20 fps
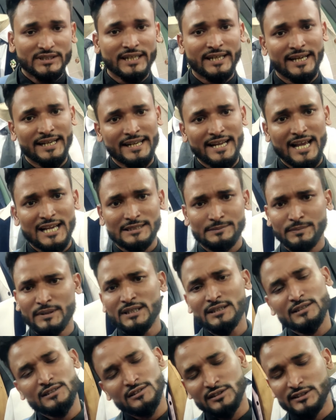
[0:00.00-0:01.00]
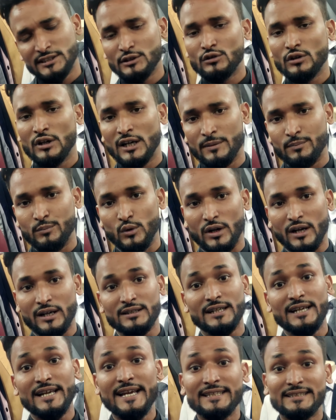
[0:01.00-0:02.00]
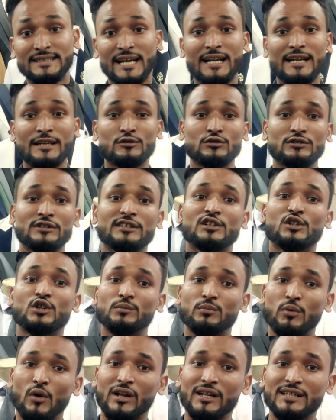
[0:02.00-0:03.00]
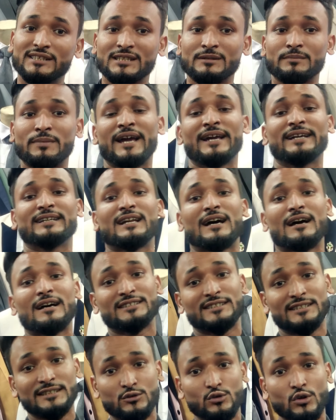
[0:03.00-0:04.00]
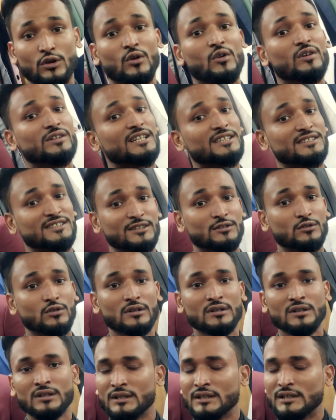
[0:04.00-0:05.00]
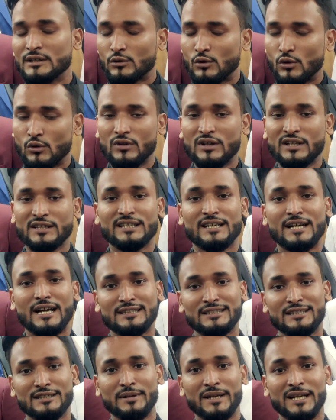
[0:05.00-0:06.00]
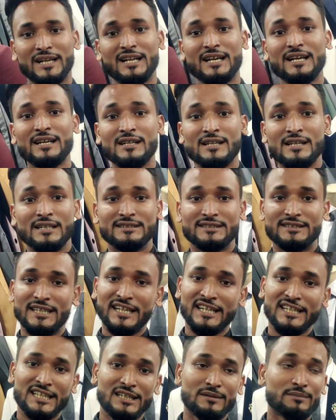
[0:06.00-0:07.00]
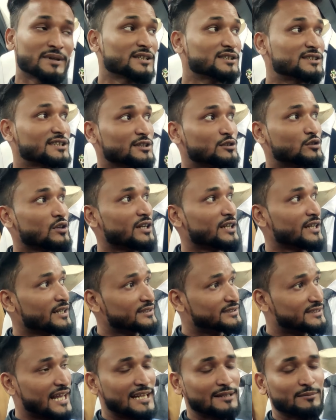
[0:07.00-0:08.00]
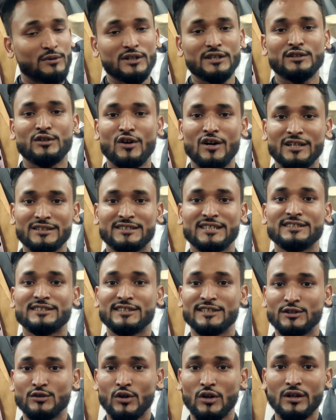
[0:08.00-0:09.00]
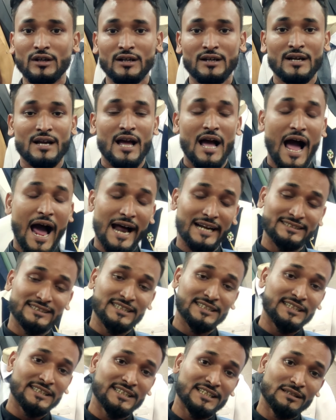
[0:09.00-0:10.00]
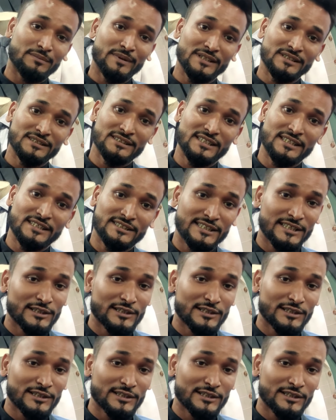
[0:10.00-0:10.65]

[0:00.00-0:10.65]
যেখানে আসবেন শীতলের প্রোডাক্ট এছাড়া যদি কেউ বলে যে ভাই এটা শীতল ওইটা শীতল কোনোটাতে কান দিবেন না যেটা দেখবেন শীতলে সাইনবোর্ডে দেওয়া আছে শীতল আর যেটা দেখবেন যে